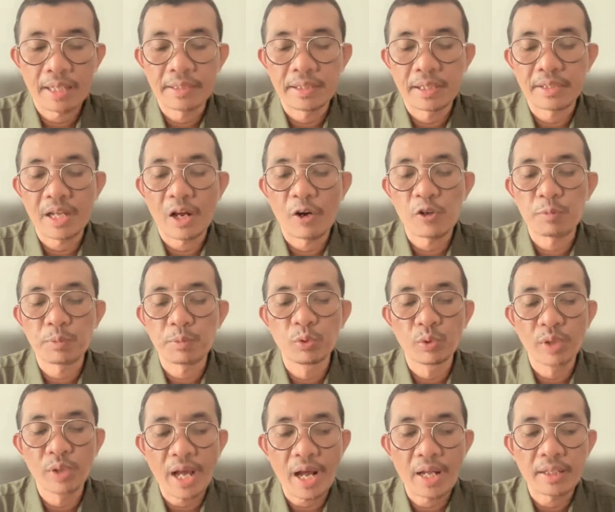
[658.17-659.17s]
akhirnya harus
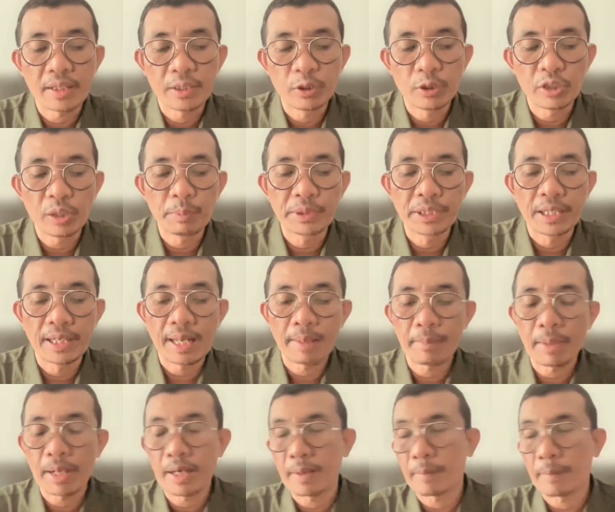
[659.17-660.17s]
mengulang itu yang bikin
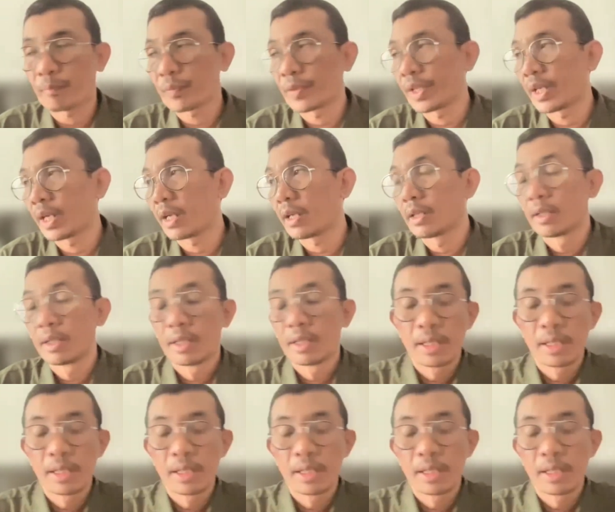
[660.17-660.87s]
lama ya